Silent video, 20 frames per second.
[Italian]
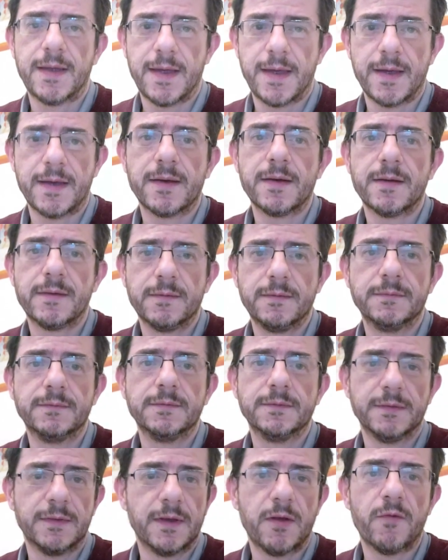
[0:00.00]
e
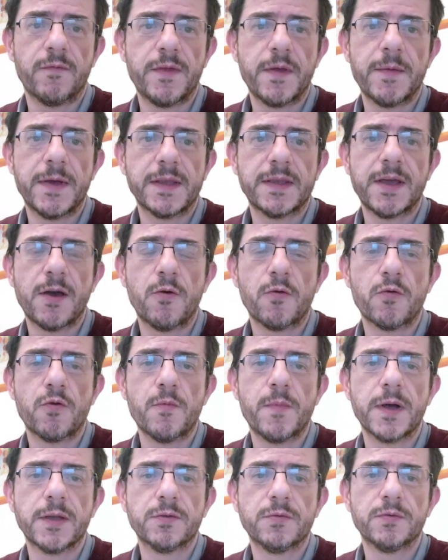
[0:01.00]
mm, ovviamente
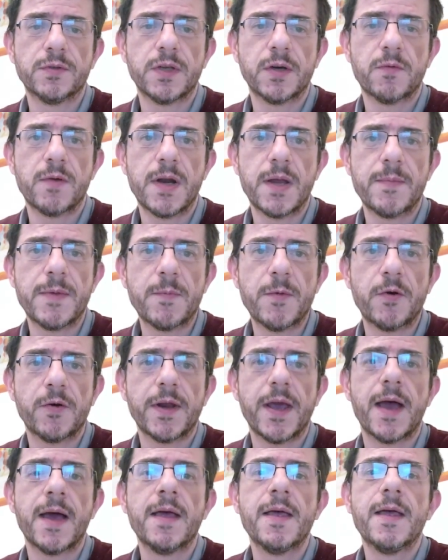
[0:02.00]
occupa tutta quella
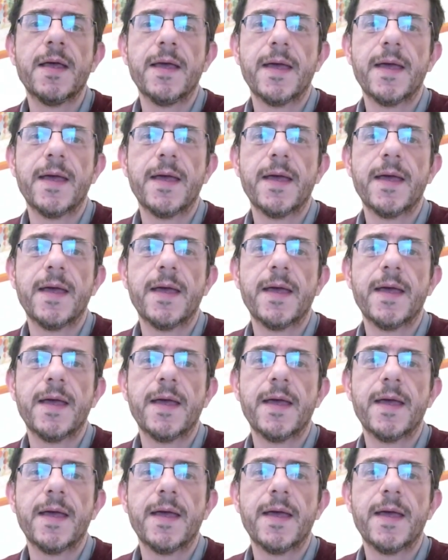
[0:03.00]
memoria